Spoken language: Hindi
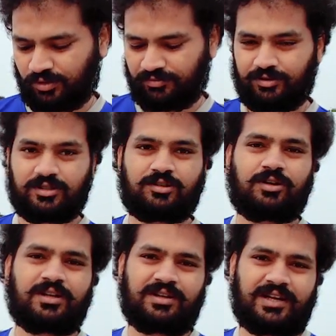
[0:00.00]
going for
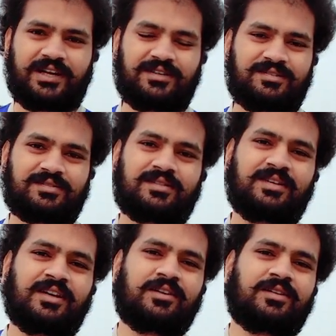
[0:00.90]
shorter rides
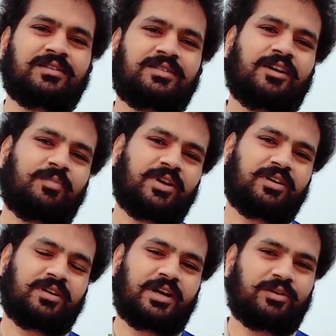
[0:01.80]
जहाँ पे
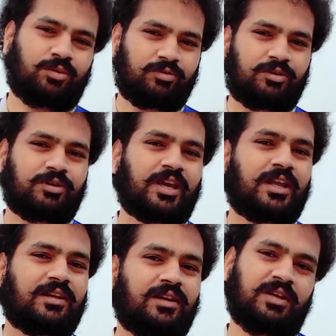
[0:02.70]
I don't want to
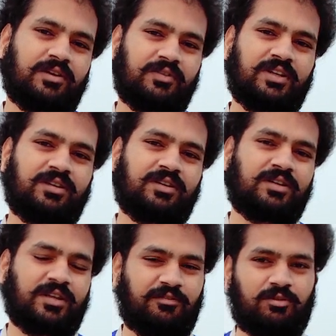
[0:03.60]
carry heavy
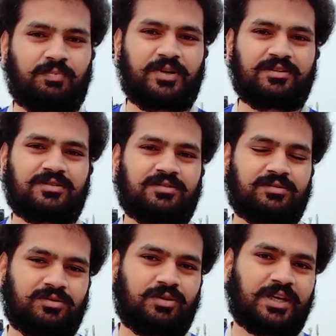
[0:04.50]
equipments
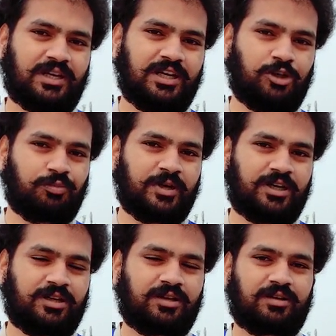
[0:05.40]
so I can leave
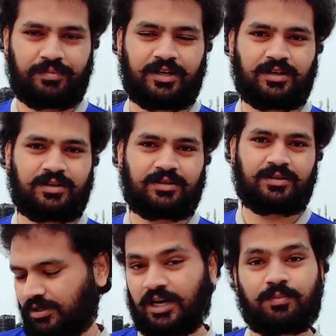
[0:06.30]
my uh, bigger
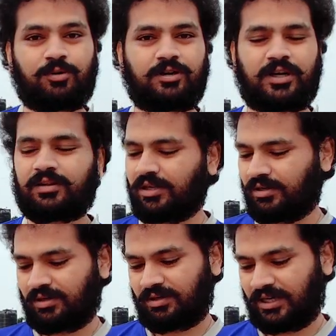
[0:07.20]
tripod and
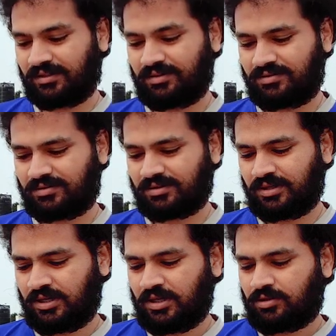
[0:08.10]
then take this
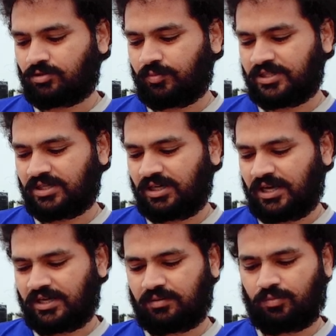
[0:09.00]
so
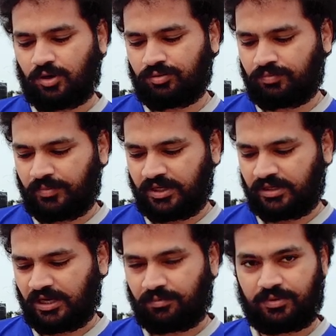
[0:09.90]
basically I can mount my
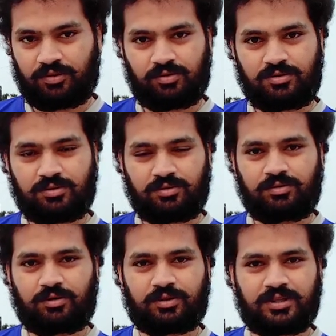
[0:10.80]
camera also
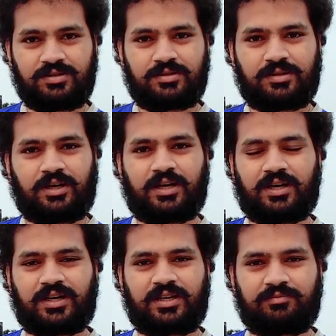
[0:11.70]
on this
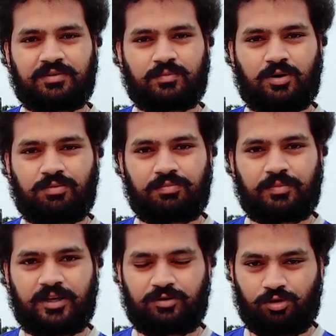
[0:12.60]
and I can even mount
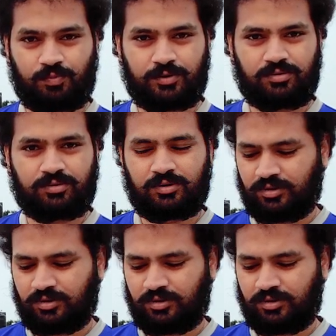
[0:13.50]
my GoPro